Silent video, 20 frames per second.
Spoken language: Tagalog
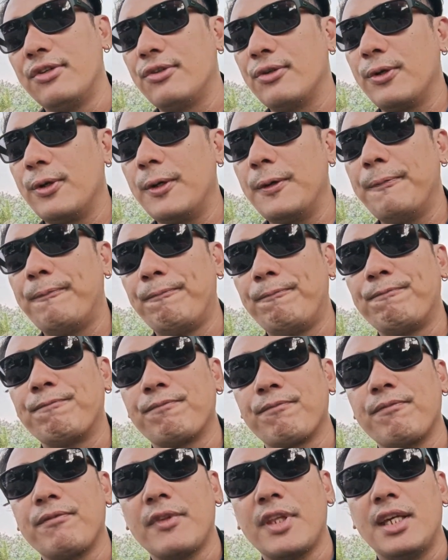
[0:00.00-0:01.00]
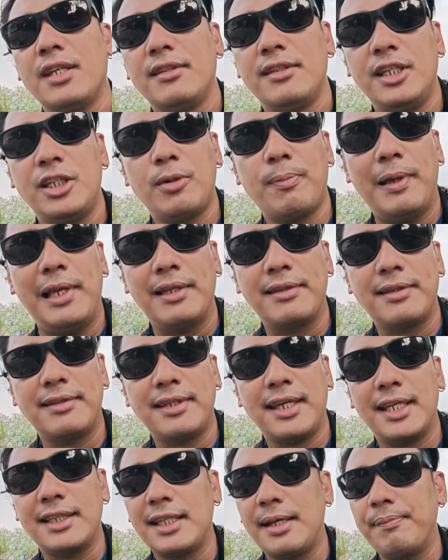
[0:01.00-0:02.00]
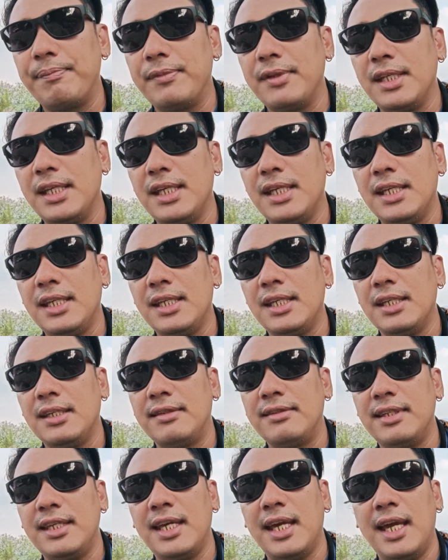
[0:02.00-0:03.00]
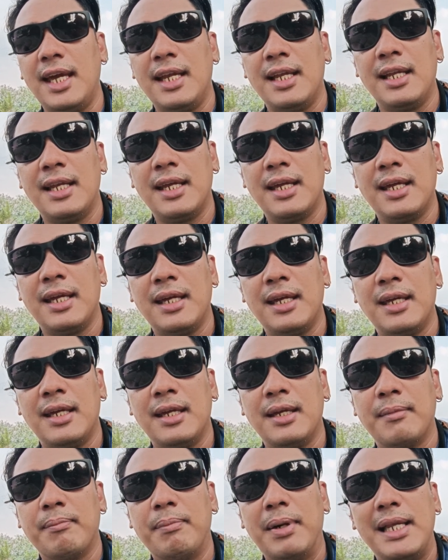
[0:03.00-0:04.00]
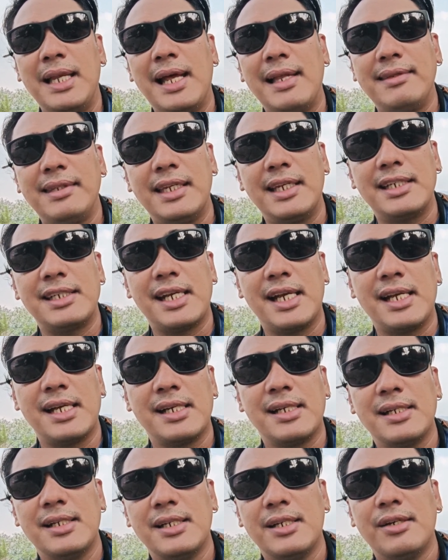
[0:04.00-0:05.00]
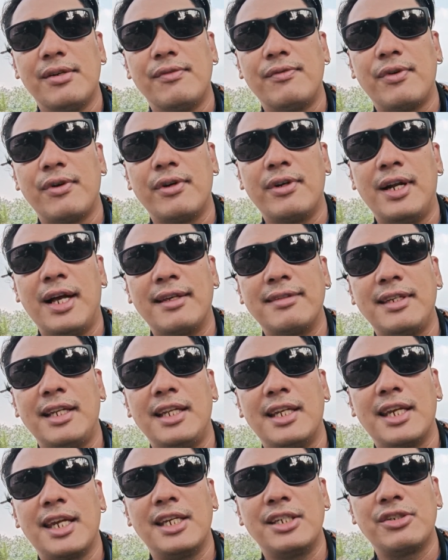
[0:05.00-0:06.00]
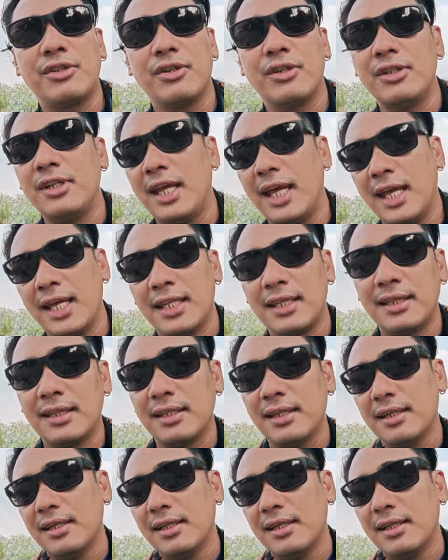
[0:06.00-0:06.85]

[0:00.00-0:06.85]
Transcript: So, yun. Dito pa lang sa setup ni CL, eh, balansi na siya for acceleration and